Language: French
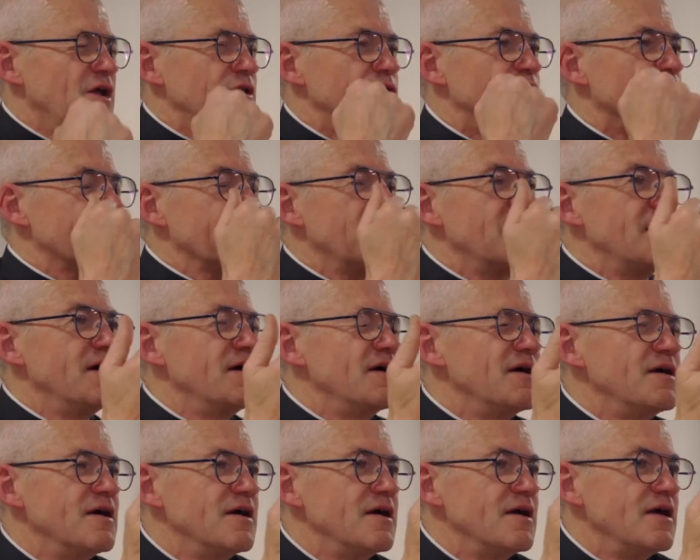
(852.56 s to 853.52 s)
Donc,
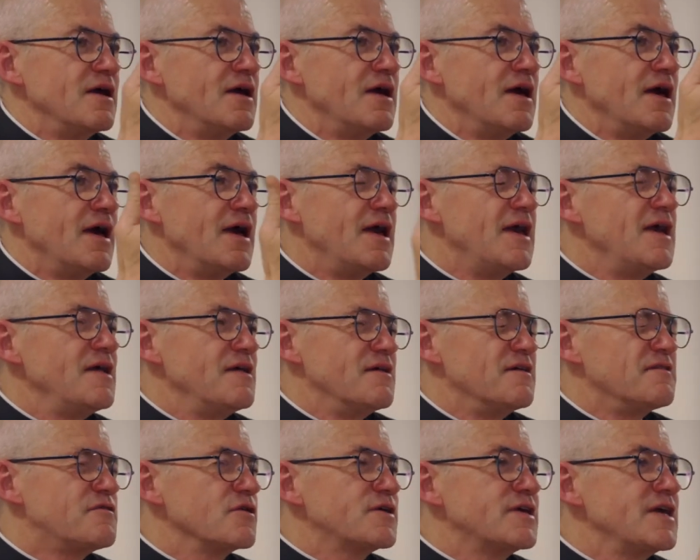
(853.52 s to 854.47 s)

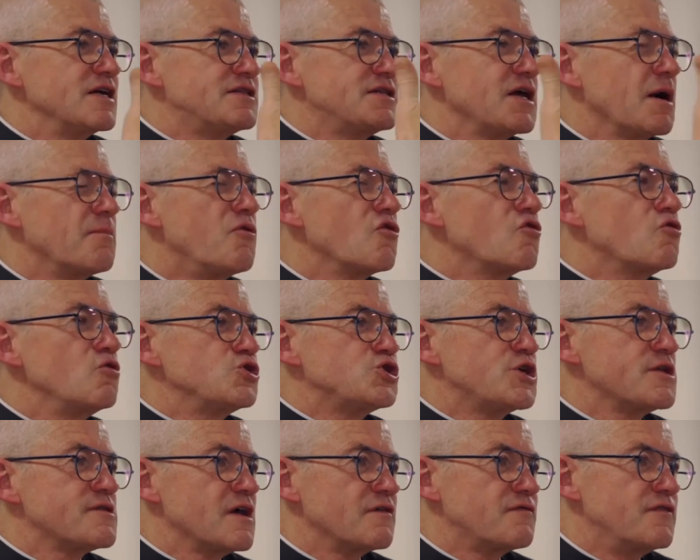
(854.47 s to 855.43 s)
et ce qui attire beaucoup
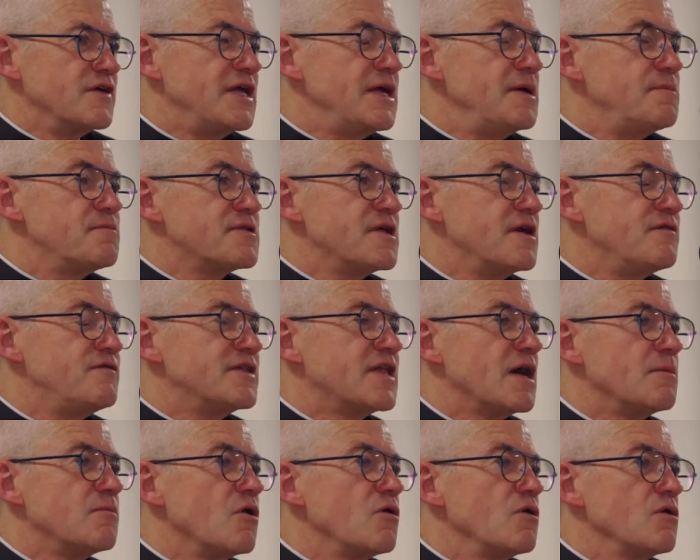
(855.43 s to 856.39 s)
chez Saint Philippe, c'est
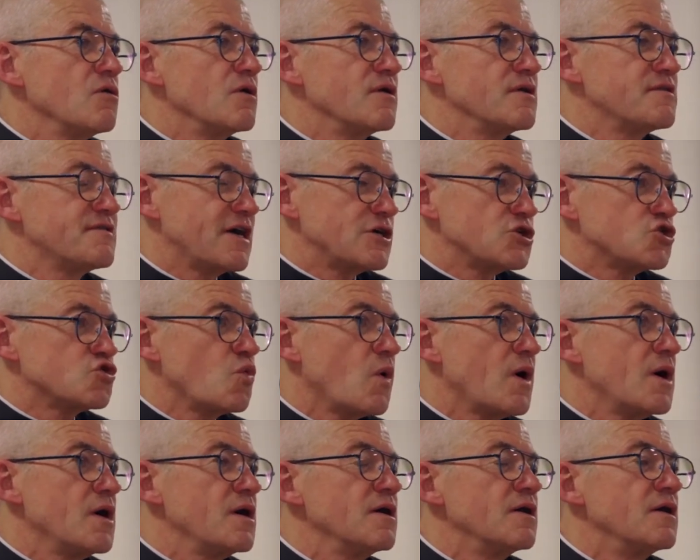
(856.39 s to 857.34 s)
évidemment sa
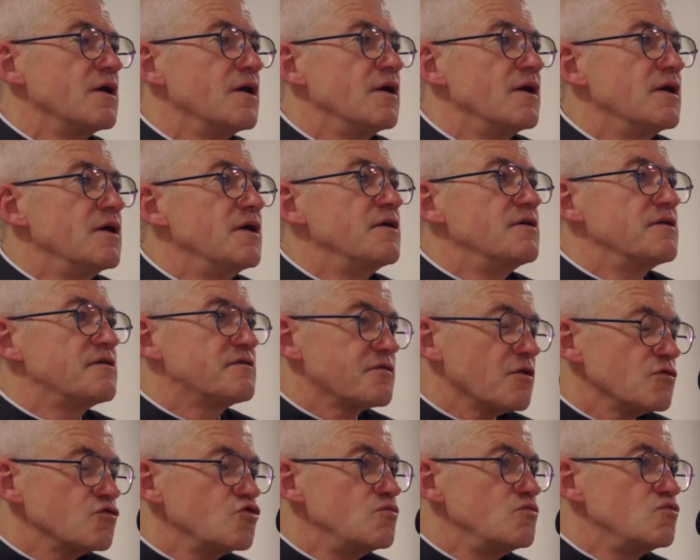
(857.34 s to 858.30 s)
joie,
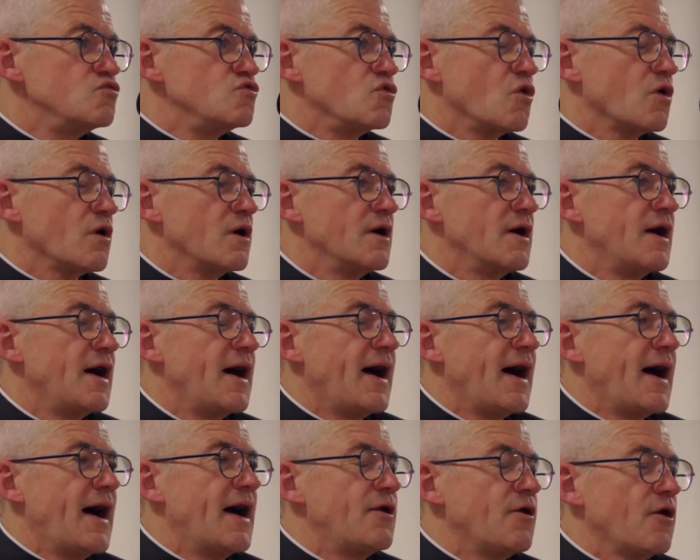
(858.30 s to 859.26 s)
son humour.
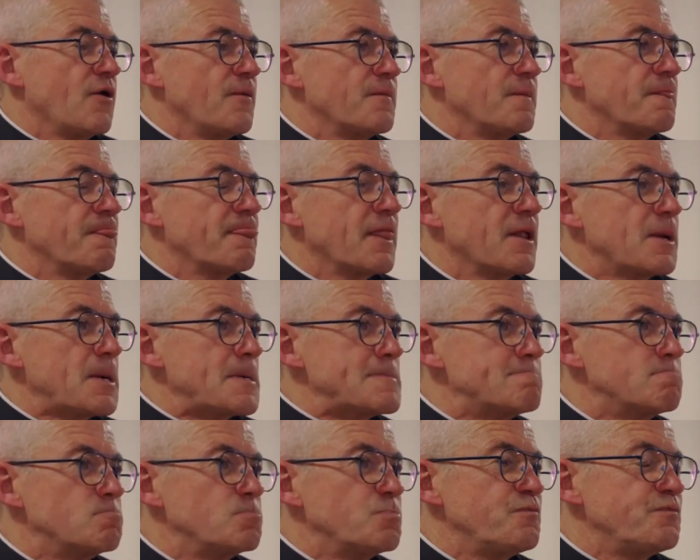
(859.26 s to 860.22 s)
Alors,
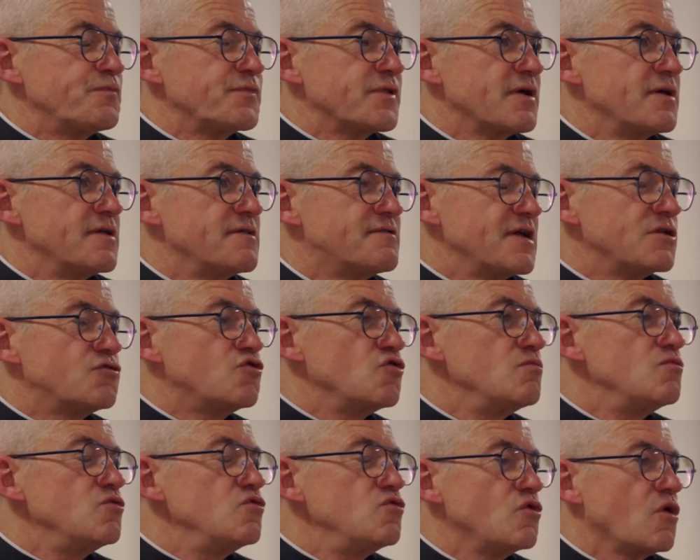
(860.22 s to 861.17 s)
cet
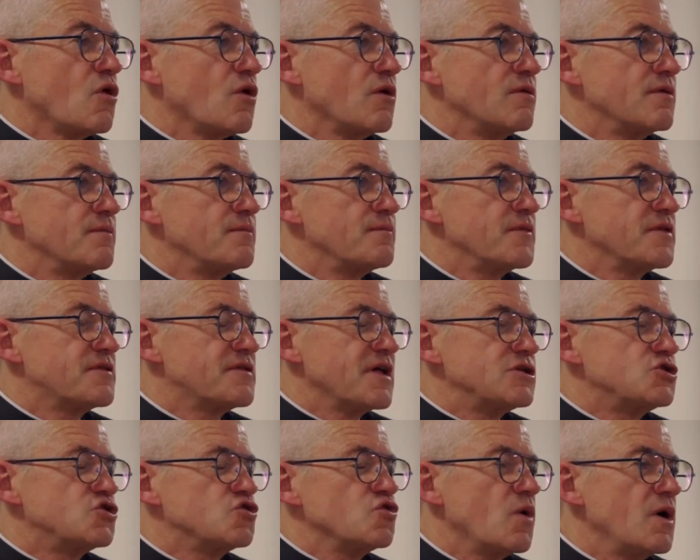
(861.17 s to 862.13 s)
humour,
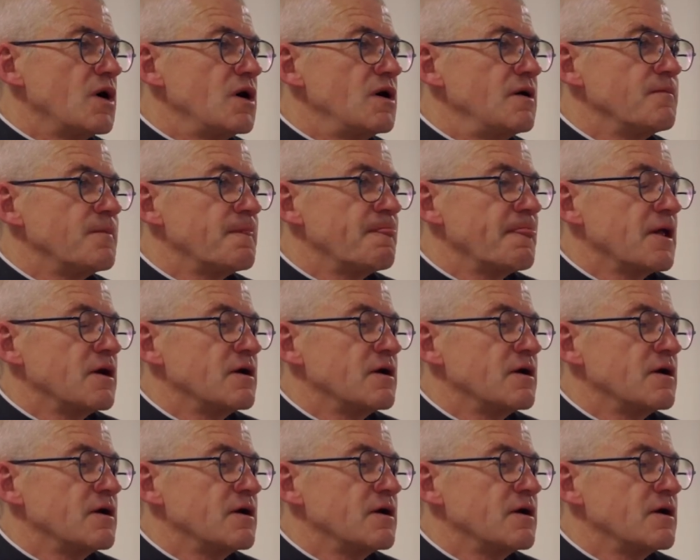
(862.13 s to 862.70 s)
cette joie,